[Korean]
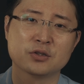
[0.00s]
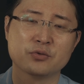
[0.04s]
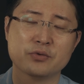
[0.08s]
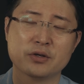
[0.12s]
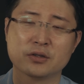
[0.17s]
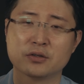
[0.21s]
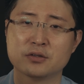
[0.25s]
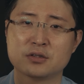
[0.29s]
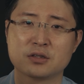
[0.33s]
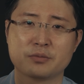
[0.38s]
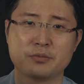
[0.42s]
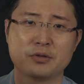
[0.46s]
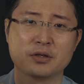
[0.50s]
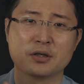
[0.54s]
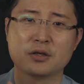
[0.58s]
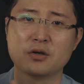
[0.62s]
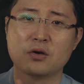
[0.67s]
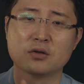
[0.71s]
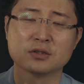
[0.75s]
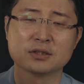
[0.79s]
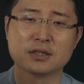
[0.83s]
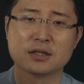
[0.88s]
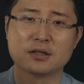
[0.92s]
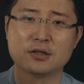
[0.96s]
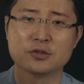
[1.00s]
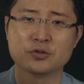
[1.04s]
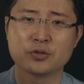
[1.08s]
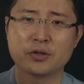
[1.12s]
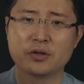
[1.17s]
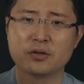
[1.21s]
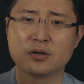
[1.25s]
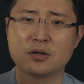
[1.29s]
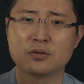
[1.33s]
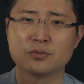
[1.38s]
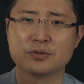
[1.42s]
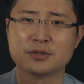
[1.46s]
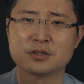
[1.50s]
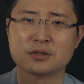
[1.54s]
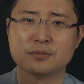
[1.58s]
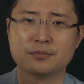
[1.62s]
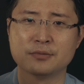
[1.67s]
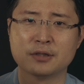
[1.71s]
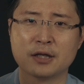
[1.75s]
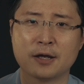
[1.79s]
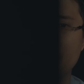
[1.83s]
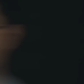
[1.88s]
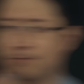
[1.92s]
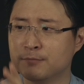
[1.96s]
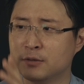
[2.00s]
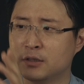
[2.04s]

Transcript: 위해서 지금 이렇게 영상을 촬영하고 있습니다.